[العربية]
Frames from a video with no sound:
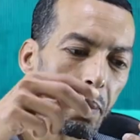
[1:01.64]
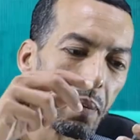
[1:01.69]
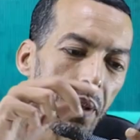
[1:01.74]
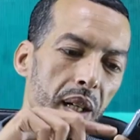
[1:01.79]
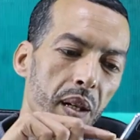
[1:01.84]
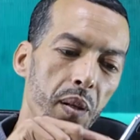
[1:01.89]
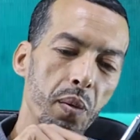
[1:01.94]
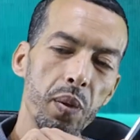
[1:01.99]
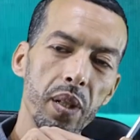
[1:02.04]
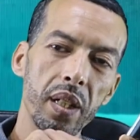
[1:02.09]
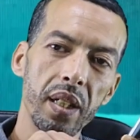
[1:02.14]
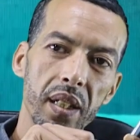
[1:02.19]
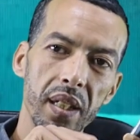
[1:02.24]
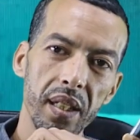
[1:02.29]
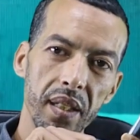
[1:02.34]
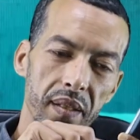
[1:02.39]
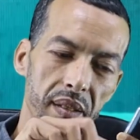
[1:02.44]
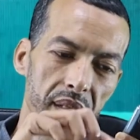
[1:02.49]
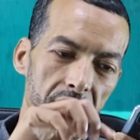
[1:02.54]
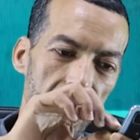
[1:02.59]
كيبقى
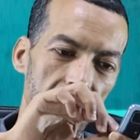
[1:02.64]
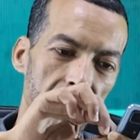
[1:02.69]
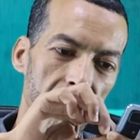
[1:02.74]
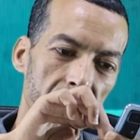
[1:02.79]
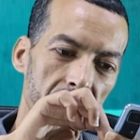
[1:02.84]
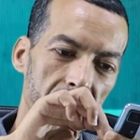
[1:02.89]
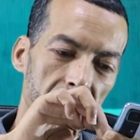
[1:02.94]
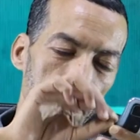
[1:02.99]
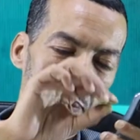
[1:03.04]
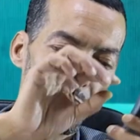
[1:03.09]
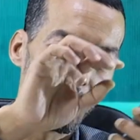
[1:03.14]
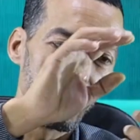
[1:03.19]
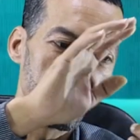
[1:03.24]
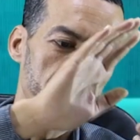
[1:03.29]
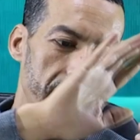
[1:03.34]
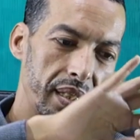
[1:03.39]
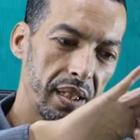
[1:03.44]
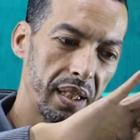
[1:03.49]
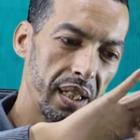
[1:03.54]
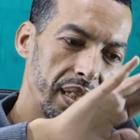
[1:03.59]
هو آه،
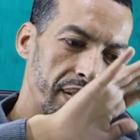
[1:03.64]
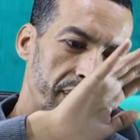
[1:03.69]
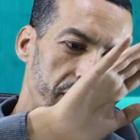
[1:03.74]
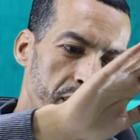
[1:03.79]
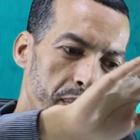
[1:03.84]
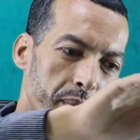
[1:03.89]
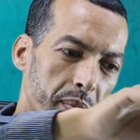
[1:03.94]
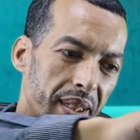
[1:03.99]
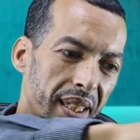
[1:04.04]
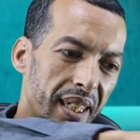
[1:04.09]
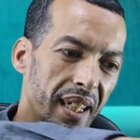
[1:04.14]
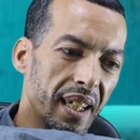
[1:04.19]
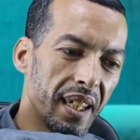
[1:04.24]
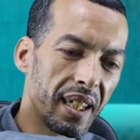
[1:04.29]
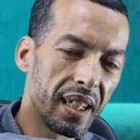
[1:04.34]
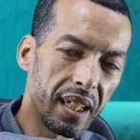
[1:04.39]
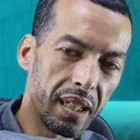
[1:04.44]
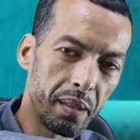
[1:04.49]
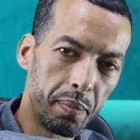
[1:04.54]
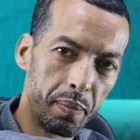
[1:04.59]
التليفون
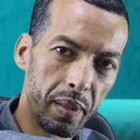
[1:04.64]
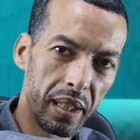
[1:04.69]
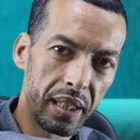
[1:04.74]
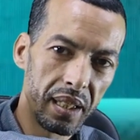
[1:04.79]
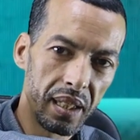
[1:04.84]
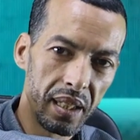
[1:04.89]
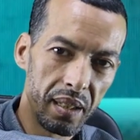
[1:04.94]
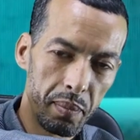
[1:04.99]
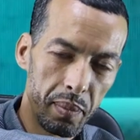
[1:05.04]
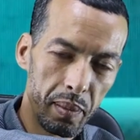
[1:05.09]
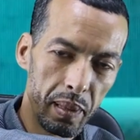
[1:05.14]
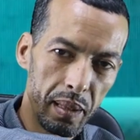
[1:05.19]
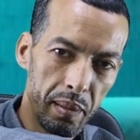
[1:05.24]
متعلق بهذا